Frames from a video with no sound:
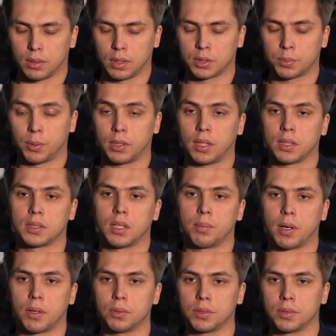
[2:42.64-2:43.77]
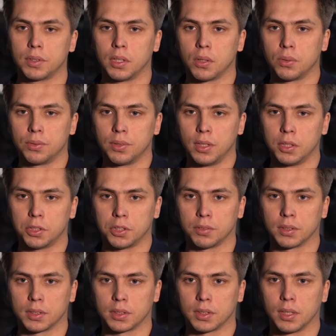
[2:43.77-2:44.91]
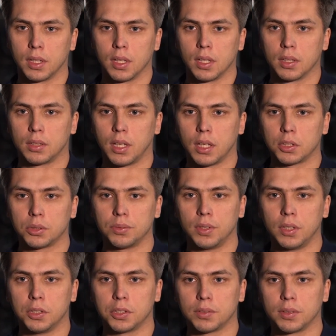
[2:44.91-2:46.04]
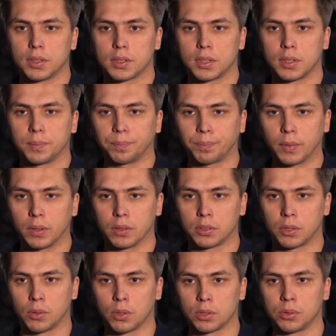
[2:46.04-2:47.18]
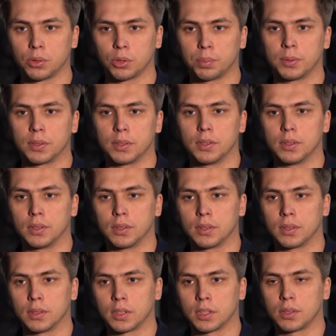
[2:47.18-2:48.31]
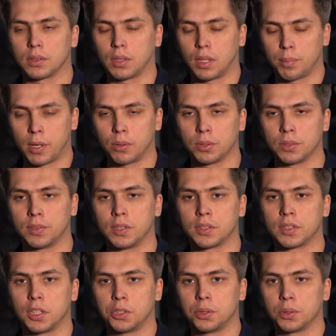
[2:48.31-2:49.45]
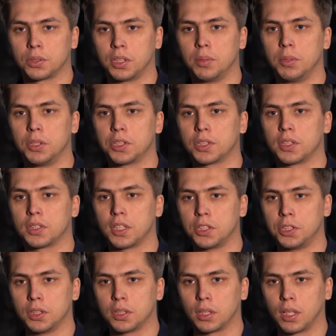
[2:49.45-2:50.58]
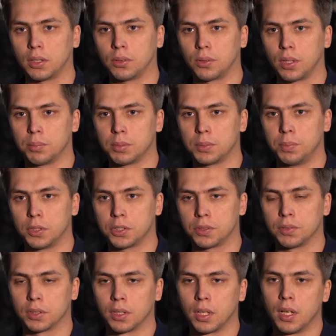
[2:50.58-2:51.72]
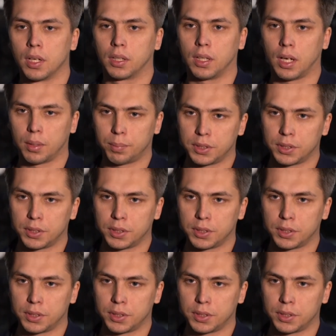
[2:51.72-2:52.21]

эксплуатация оборудования увеличивается. Также увеличивается срок службы и оборудования за счет химической защиты, которая обеспечивает как